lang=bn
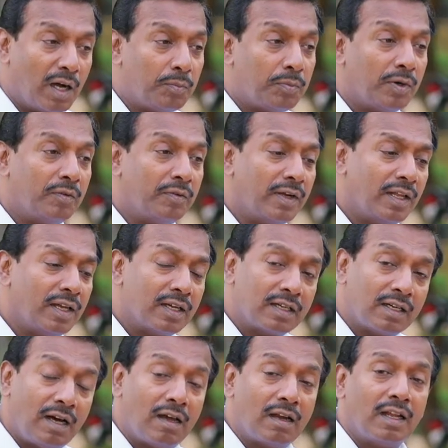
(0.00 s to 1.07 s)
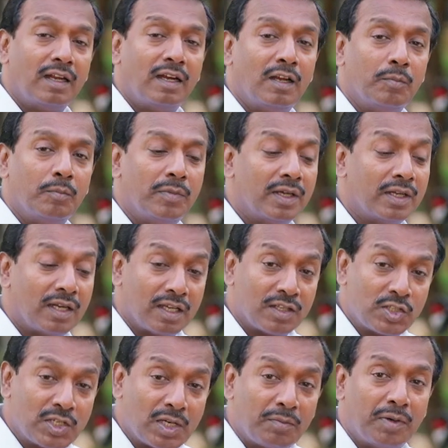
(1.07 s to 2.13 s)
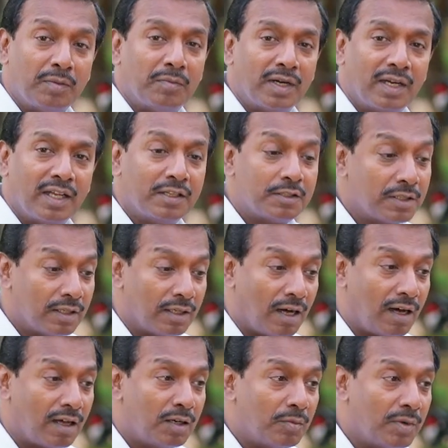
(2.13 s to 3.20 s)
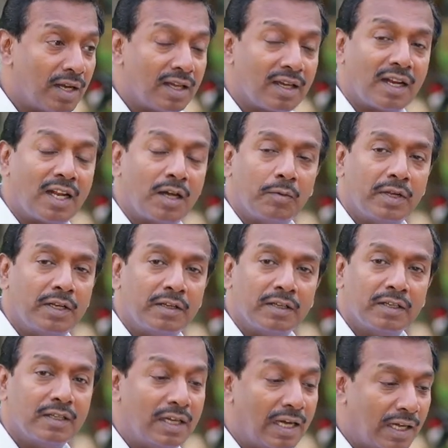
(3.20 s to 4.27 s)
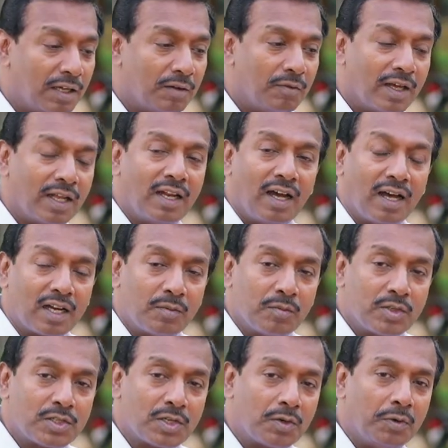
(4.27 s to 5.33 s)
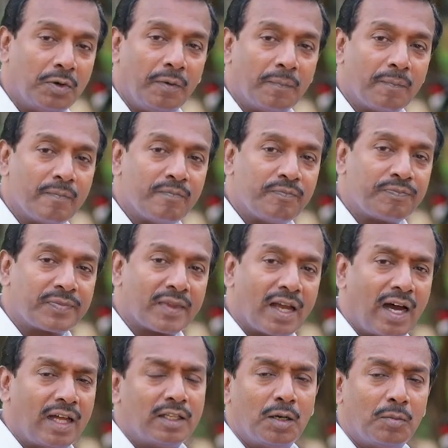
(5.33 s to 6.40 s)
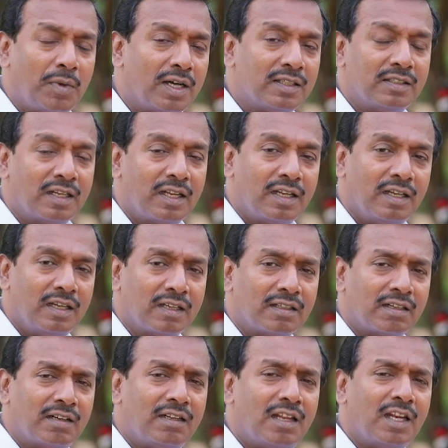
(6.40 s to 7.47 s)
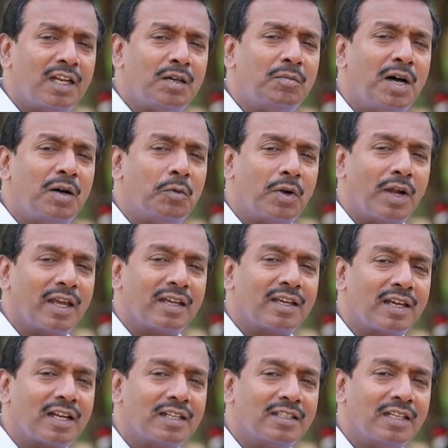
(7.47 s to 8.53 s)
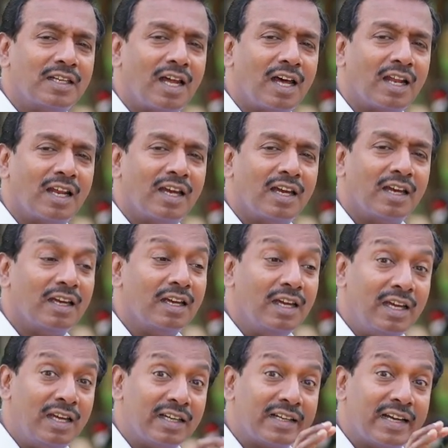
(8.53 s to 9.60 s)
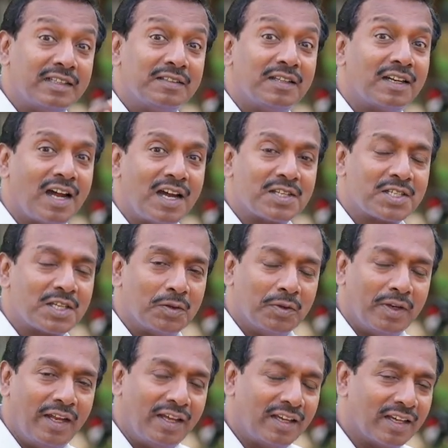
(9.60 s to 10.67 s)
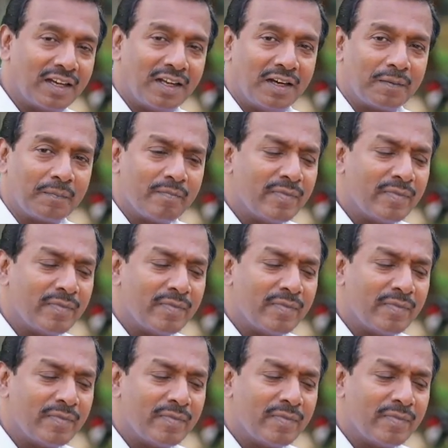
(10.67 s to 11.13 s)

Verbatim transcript: আর শুধু তাই নয় তারা যে ব্যবসা শুরু করেছে তারা তাদের যে শ্রমিকরা আছে তাদের জন্য তারা আশীর্বাদ স্বরূপ হয়েছে কারণ এখানে কাজ করি